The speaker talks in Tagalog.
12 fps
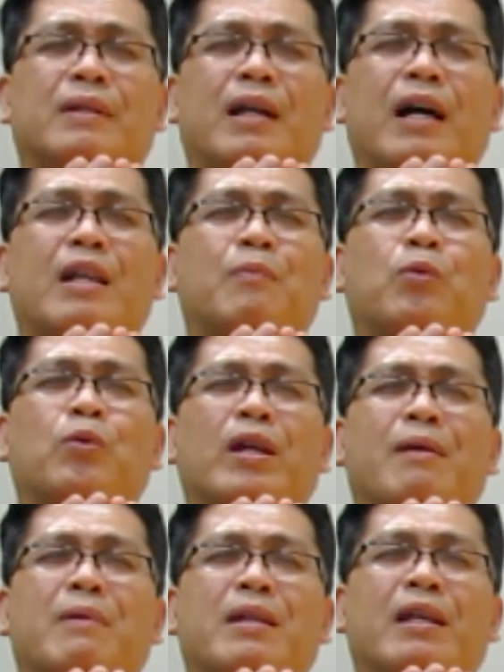Alam po
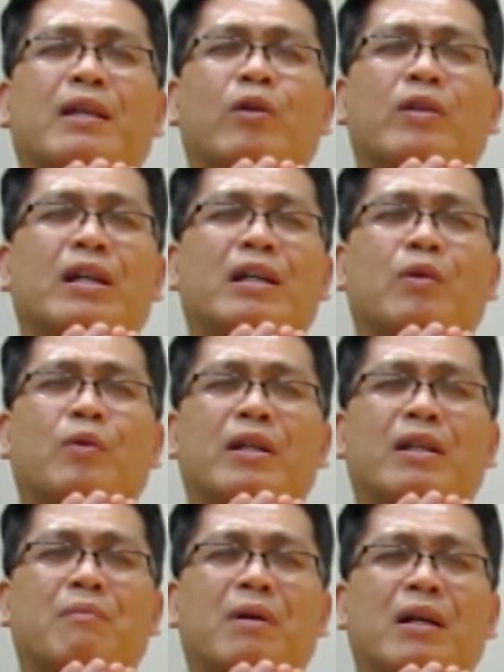namin na ikaw ay gagawa
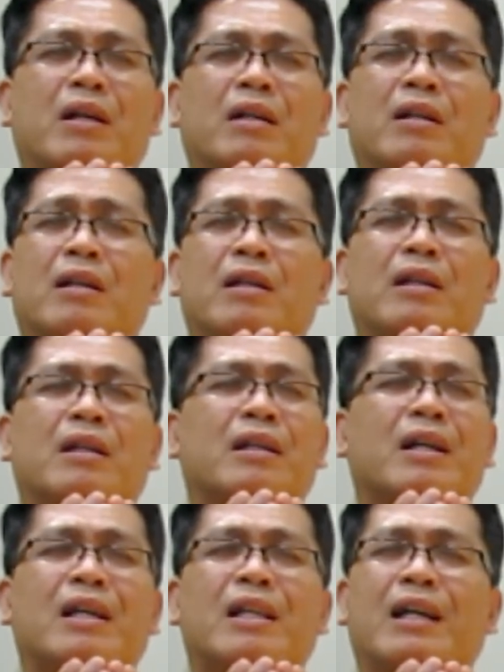ng mga
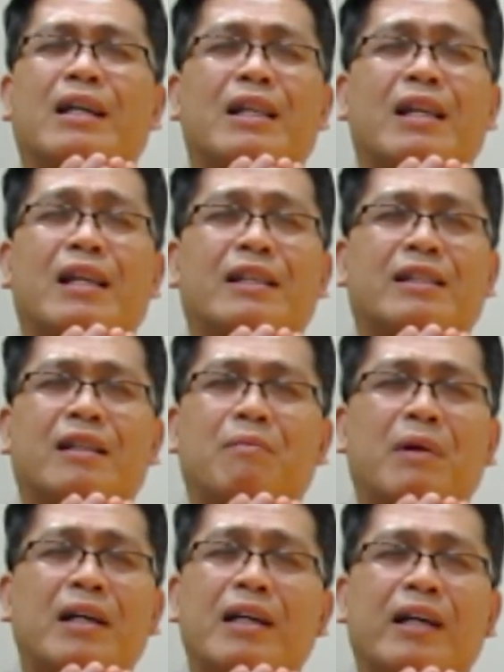kagilagilalas na
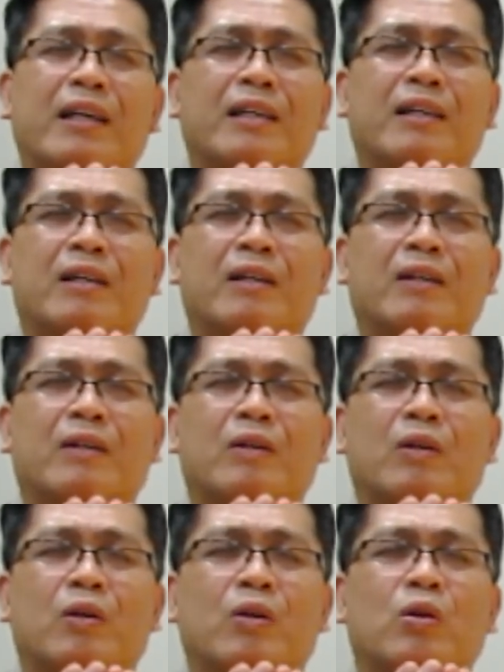bagay
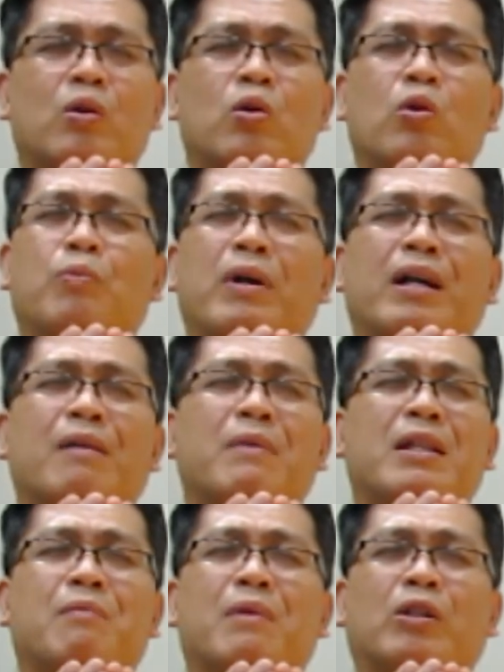upang
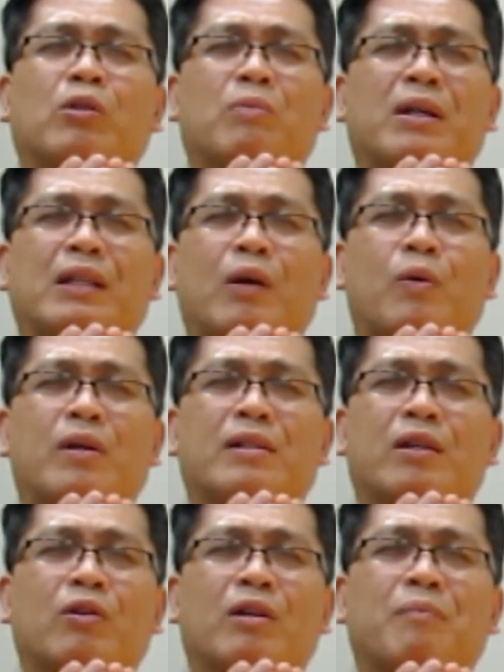kami ng mga tumatawag
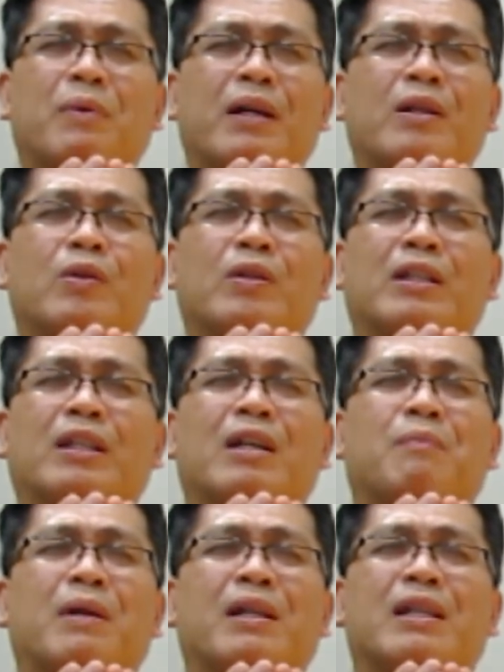sa iyo ng Panginoon na
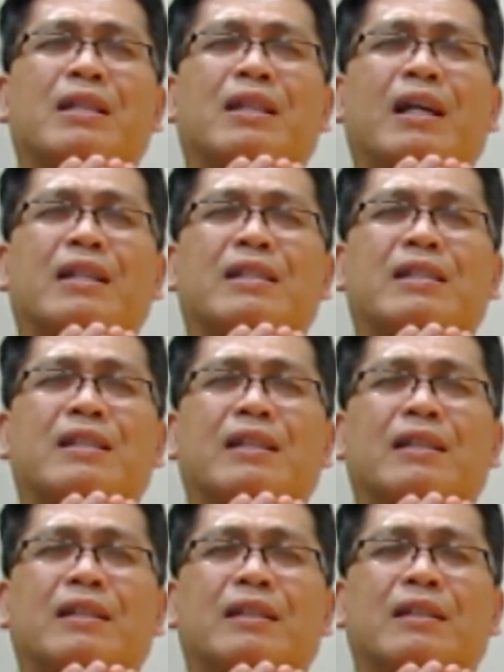tagapagligtas
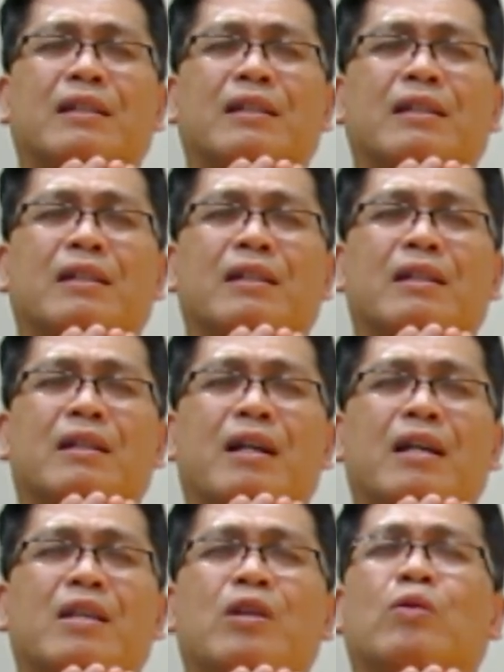
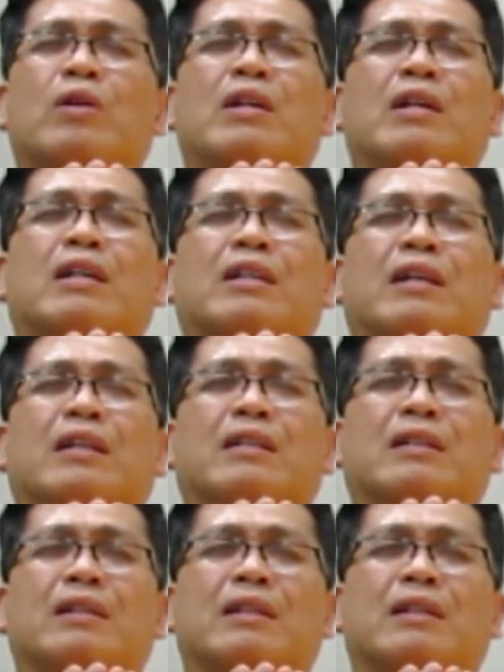ay iyong ingatan.